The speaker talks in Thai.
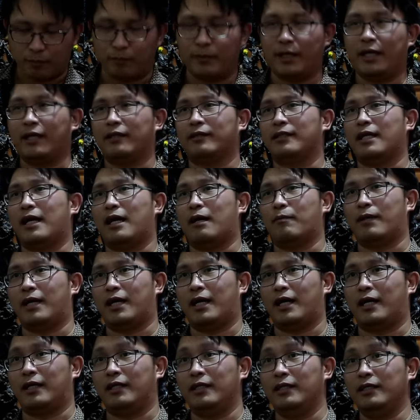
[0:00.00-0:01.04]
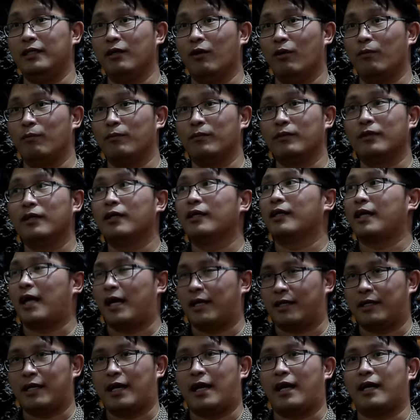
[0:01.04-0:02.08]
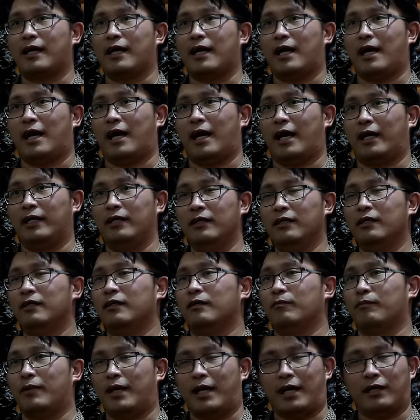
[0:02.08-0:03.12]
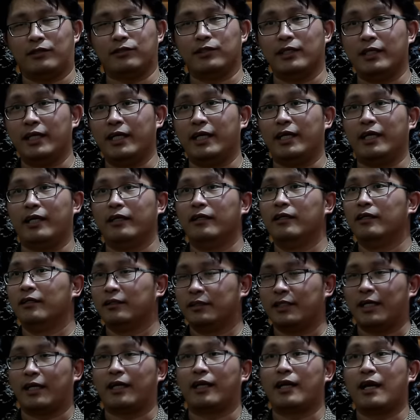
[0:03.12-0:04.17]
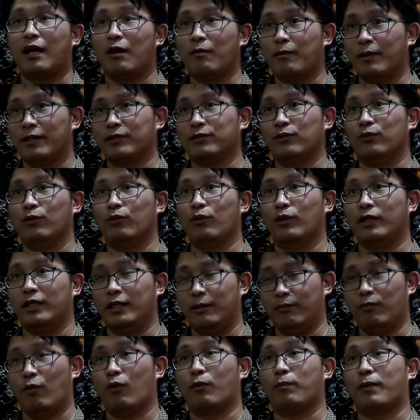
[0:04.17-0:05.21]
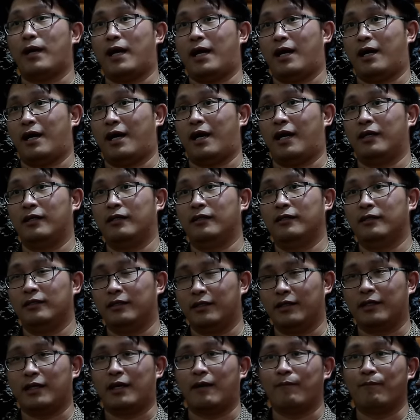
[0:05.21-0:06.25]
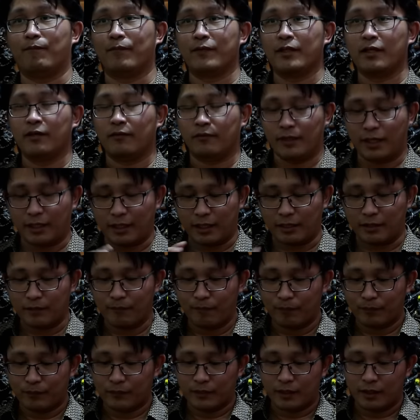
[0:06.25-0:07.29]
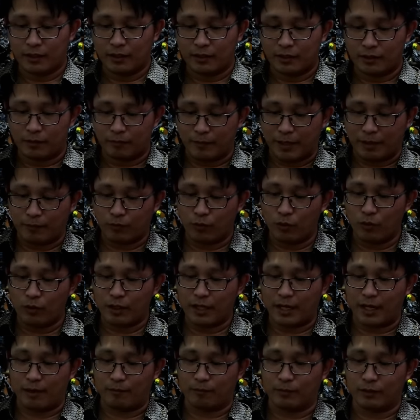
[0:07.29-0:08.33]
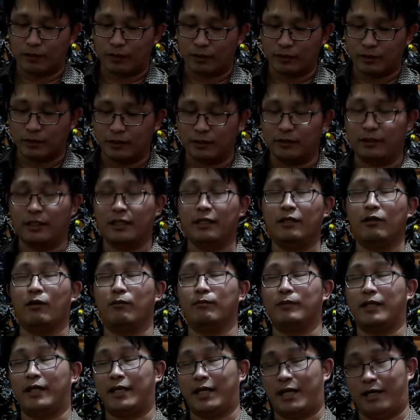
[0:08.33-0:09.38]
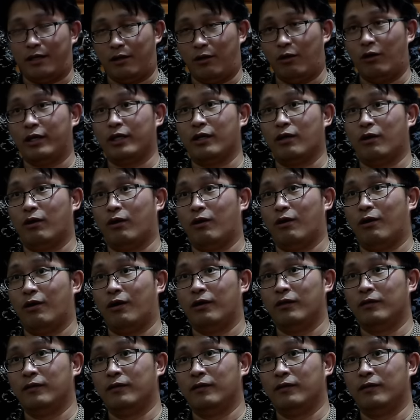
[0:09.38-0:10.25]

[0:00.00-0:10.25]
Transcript: เมตตามหานิยมการค้าขายมหาเสน่ห์จะเข้ามาสู่คนที่พกพาครับ ดังนั้นแมงผู้คำเขาจึงนิยมในการห้อยคอ